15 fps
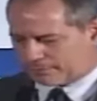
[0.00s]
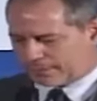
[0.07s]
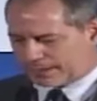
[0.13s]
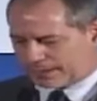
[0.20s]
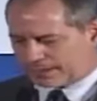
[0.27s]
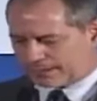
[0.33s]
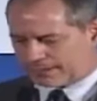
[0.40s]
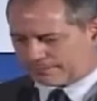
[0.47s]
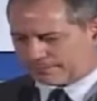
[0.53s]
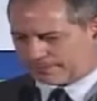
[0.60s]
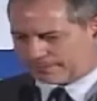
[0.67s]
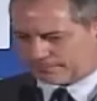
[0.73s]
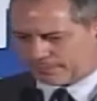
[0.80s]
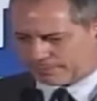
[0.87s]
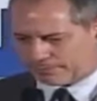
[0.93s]
para
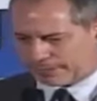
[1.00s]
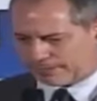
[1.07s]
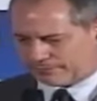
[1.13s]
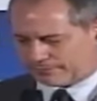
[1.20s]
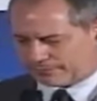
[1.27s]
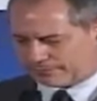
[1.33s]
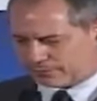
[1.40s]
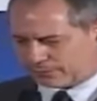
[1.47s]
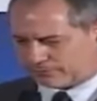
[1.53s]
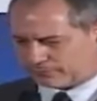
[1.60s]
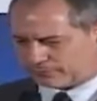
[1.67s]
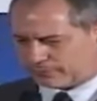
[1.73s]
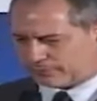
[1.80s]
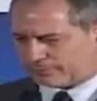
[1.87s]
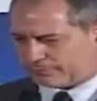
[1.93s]
uma breve
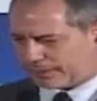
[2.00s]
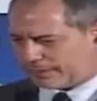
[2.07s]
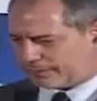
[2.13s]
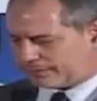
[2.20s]
introdução que